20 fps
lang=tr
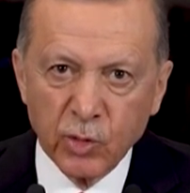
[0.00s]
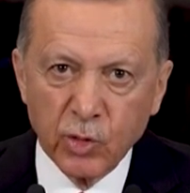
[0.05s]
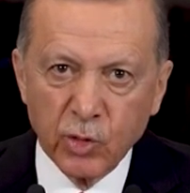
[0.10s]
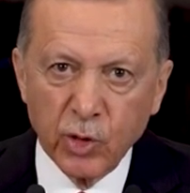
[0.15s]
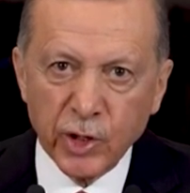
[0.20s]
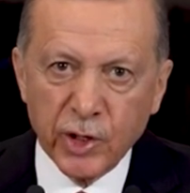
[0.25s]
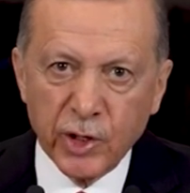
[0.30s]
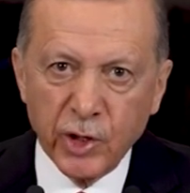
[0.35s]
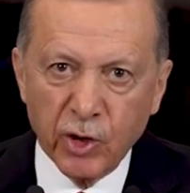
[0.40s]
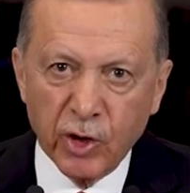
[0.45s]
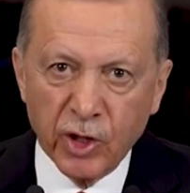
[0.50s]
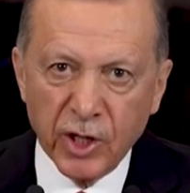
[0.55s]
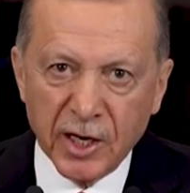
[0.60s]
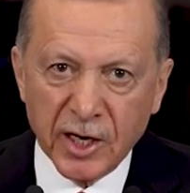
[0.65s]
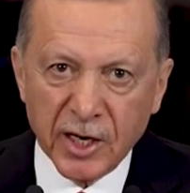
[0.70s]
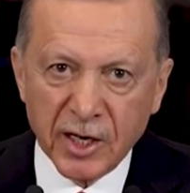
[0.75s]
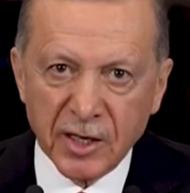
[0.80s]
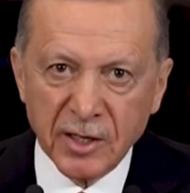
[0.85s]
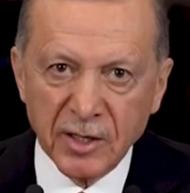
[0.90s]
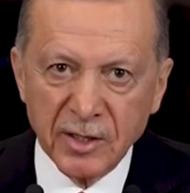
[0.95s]
Türkiye
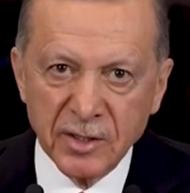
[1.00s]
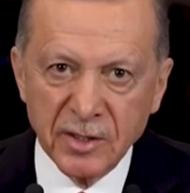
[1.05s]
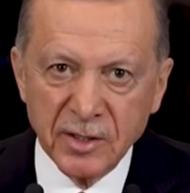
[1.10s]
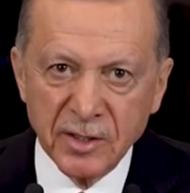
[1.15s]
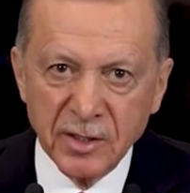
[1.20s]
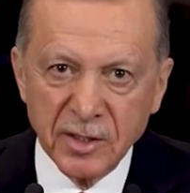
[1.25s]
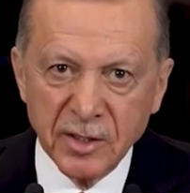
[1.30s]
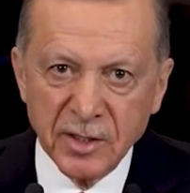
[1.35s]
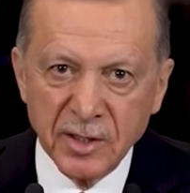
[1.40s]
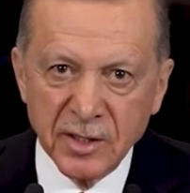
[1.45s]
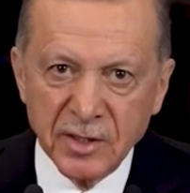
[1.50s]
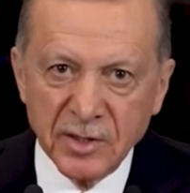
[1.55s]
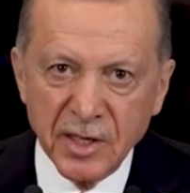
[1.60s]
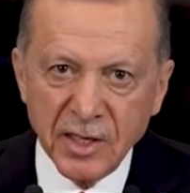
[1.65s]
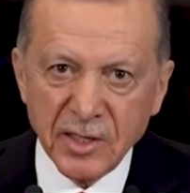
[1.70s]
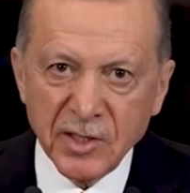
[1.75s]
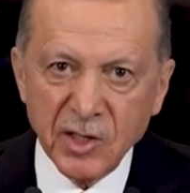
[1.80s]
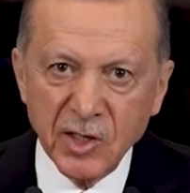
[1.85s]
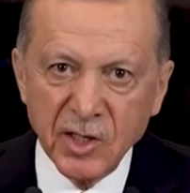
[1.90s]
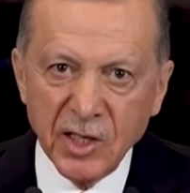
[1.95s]
olarak
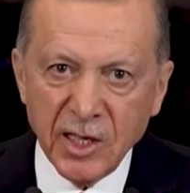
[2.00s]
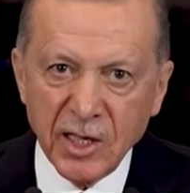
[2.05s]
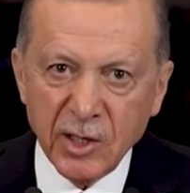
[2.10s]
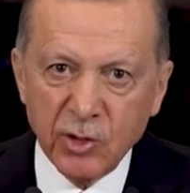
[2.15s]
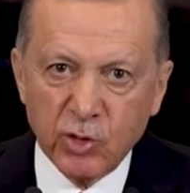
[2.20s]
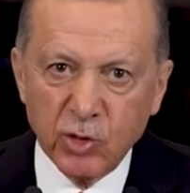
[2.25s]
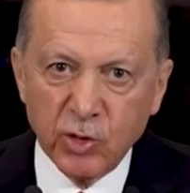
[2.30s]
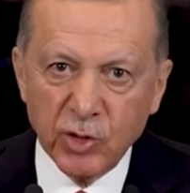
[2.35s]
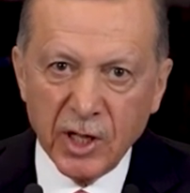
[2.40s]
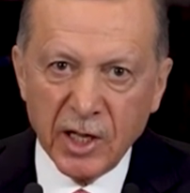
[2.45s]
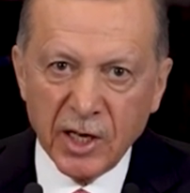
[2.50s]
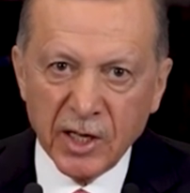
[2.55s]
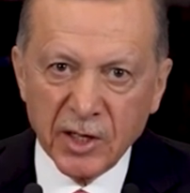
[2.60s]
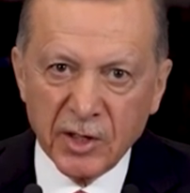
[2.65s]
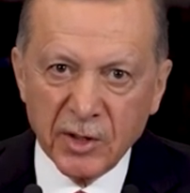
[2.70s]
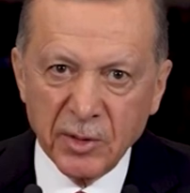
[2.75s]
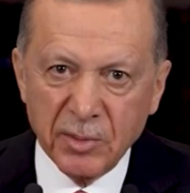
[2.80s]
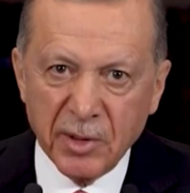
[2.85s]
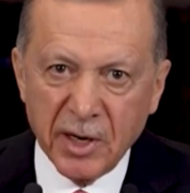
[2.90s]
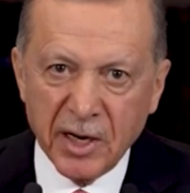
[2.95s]
nasıl ilk günden
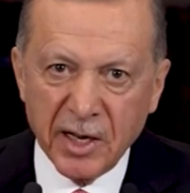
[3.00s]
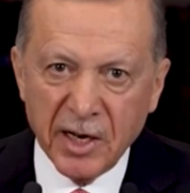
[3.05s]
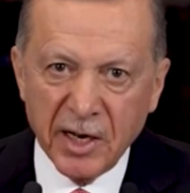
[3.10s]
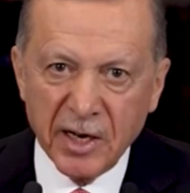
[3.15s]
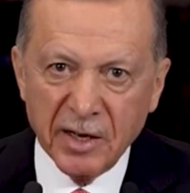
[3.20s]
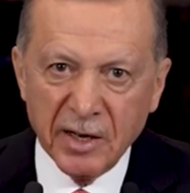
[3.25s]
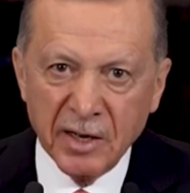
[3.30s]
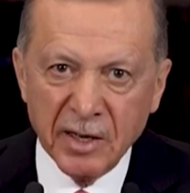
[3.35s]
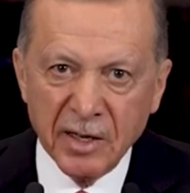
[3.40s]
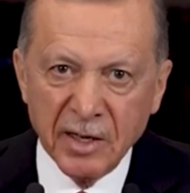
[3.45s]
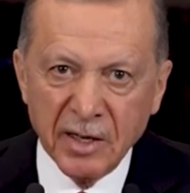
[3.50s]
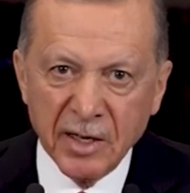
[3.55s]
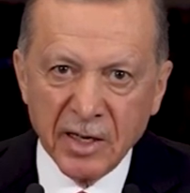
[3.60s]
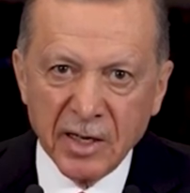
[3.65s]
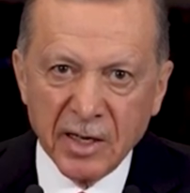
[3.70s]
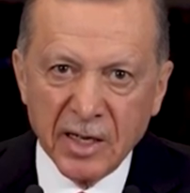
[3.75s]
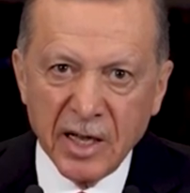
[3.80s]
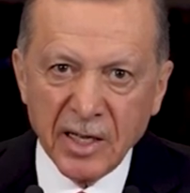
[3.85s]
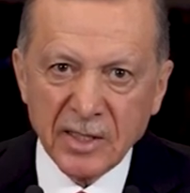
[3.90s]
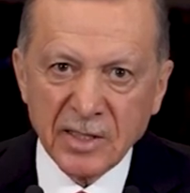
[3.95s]
itibaren
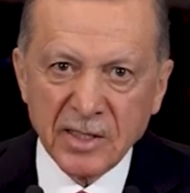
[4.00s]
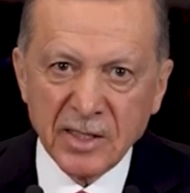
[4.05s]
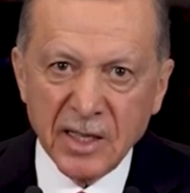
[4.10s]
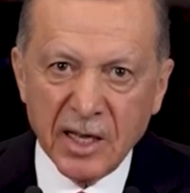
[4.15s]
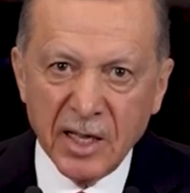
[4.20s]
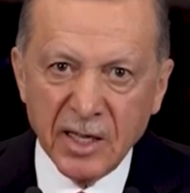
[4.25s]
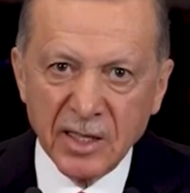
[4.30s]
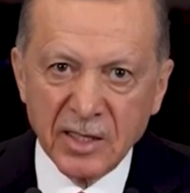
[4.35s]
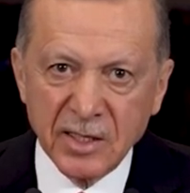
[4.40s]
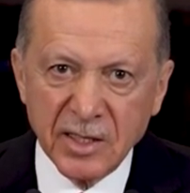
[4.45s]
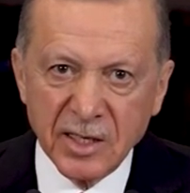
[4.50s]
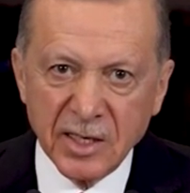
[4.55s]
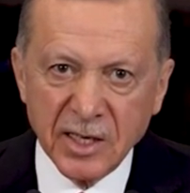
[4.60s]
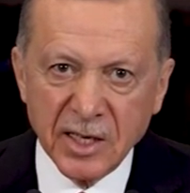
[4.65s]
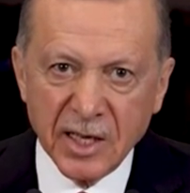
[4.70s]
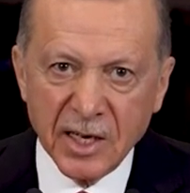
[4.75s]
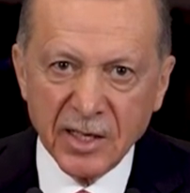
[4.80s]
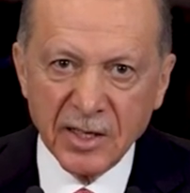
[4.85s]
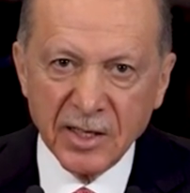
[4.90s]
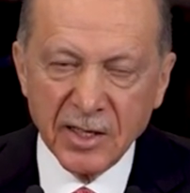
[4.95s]
Gazze halkının
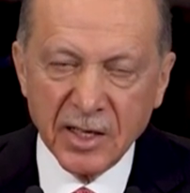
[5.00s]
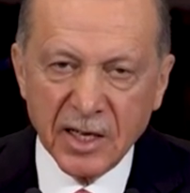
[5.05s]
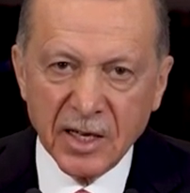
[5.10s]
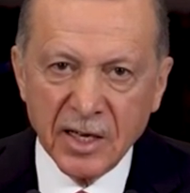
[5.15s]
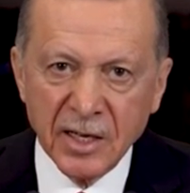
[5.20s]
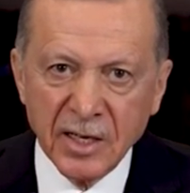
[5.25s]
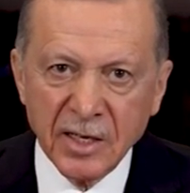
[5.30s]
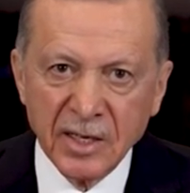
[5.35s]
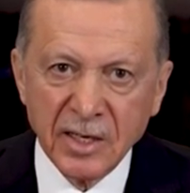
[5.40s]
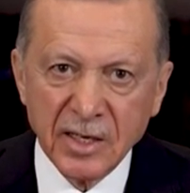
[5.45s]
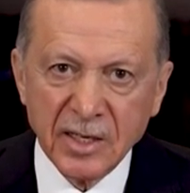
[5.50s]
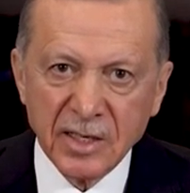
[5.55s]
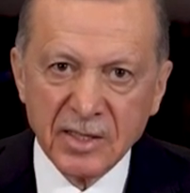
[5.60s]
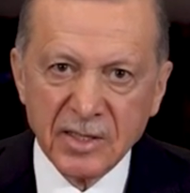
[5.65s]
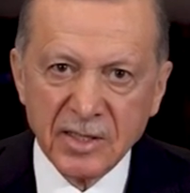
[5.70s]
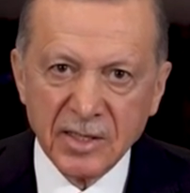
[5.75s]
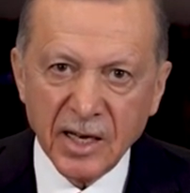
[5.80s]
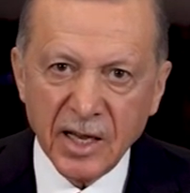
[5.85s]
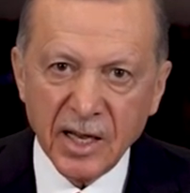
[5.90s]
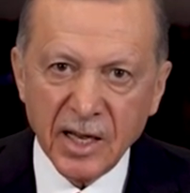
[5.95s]
yanında
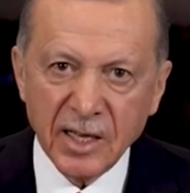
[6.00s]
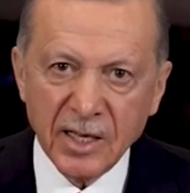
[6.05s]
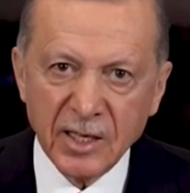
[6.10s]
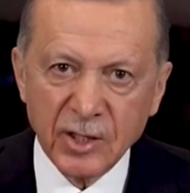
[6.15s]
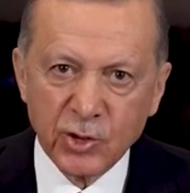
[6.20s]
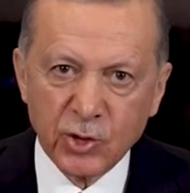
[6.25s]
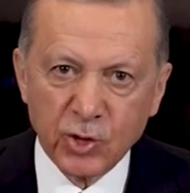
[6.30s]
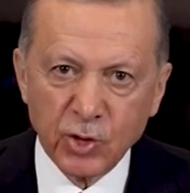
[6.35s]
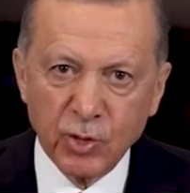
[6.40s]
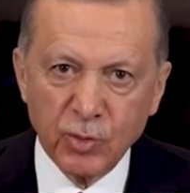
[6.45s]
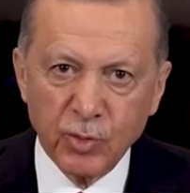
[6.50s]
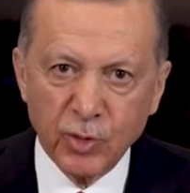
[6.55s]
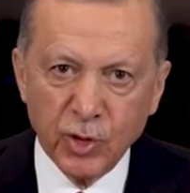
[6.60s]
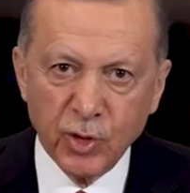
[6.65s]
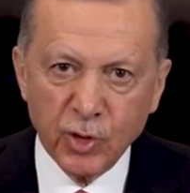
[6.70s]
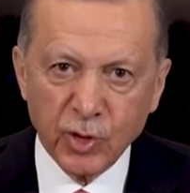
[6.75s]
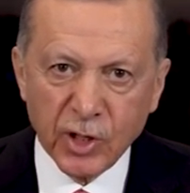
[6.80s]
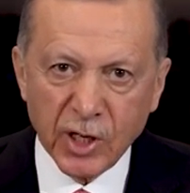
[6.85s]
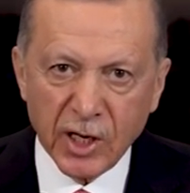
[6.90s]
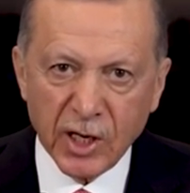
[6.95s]
İsrail
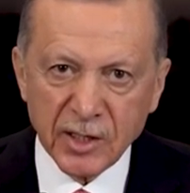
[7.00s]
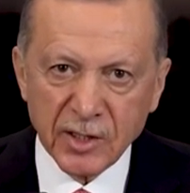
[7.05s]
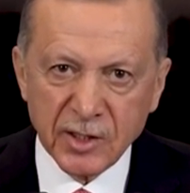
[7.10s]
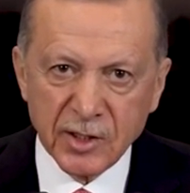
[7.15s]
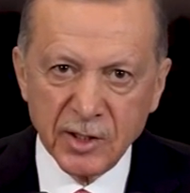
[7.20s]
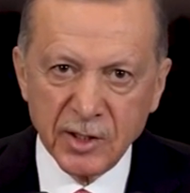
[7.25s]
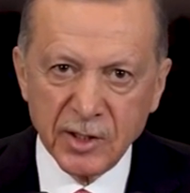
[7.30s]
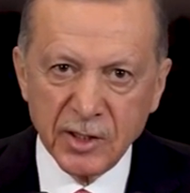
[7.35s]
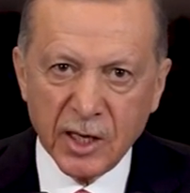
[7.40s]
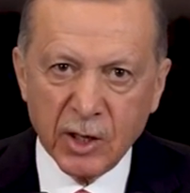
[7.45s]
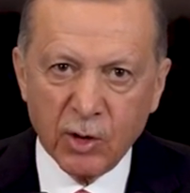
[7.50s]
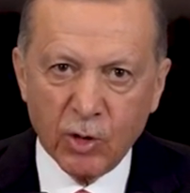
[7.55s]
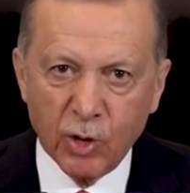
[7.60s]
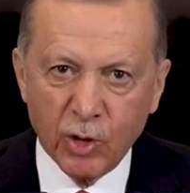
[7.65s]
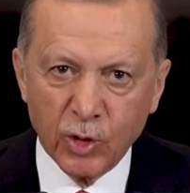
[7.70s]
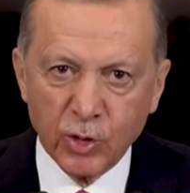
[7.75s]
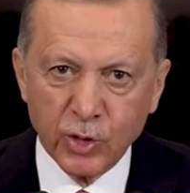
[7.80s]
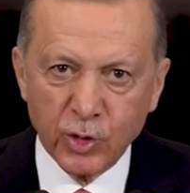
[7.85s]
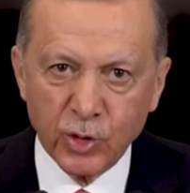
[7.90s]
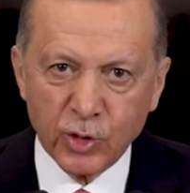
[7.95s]
zulmünün karşısında
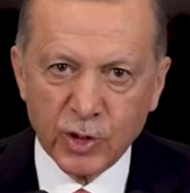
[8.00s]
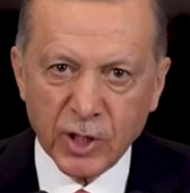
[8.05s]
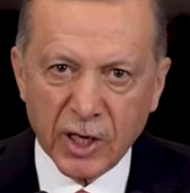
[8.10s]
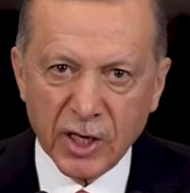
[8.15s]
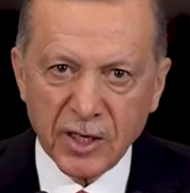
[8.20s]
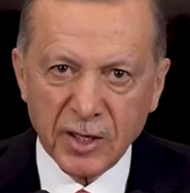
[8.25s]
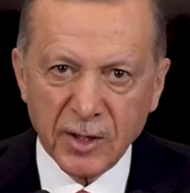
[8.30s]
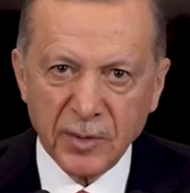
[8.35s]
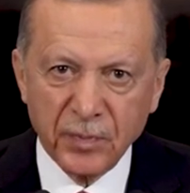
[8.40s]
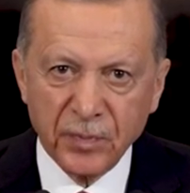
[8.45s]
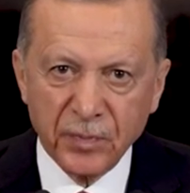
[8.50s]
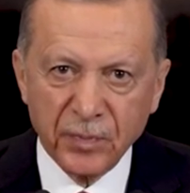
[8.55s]
olduysak,